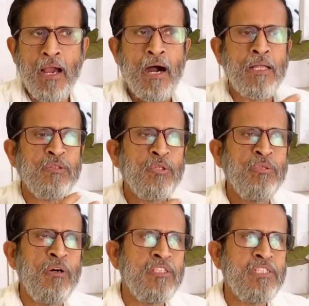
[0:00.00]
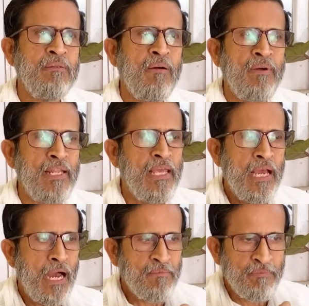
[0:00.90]
আত্মবধ সেবা মানে
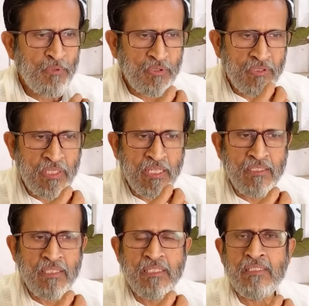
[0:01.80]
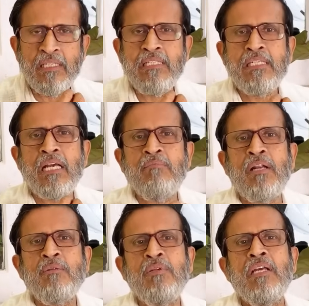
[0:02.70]
আমি প্রত্যেক দিন তিন চারবার
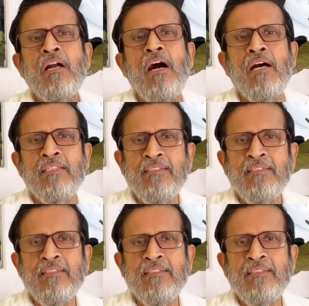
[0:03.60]
করে খাই